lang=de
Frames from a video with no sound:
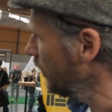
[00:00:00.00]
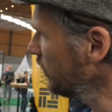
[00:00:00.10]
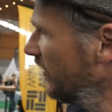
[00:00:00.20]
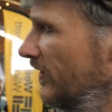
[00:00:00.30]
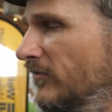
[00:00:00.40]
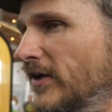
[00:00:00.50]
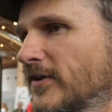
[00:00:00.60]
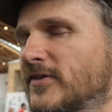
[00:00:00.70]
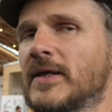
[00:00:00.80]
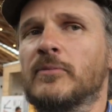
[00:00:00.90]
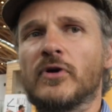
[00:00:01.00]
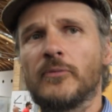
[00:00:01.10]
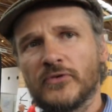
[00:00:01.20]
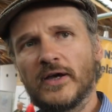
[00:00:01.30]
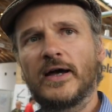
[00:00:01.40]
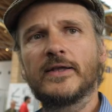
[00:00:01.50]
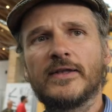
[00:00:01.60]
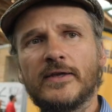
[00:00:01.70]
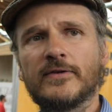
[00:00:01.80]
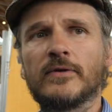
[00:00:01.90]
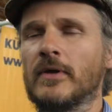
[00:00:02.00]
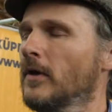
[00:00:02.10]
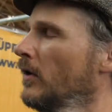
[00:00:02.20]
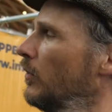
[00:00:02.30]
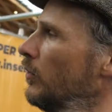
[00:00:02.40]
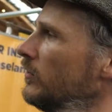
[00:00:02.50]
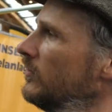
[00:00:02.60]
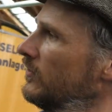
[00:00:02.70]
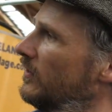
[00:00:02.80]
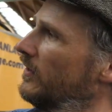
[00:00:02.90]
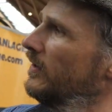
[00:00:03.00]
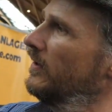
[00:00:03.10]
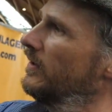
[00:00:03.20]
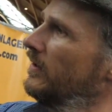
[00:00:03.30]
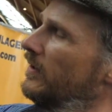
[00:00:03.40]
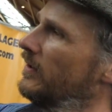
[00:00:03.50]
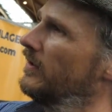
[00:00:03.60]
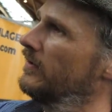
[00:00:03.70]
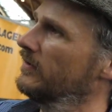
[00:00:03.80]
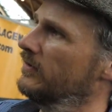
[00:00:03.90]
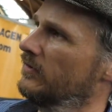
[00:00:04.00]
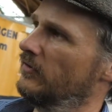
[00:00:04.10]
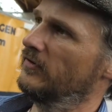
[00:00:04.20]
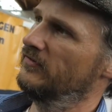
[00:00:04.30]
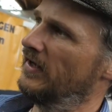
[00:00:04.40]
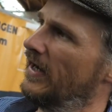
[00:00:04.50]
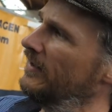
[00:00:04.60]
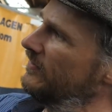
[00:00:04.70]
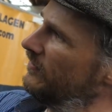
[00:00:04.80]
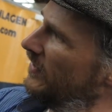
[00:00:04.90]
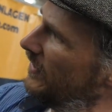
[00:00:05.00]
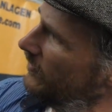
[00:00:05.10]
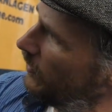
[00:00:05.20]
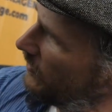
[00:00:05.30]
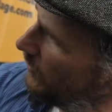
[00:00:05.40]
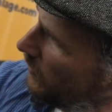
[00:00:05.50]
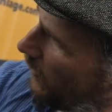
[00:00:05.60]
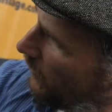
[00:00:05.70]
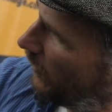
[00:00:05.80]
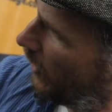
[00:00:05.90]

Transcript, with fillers: und dann wird es im Topf gereinigt und äh, als wenn es aus dem Topf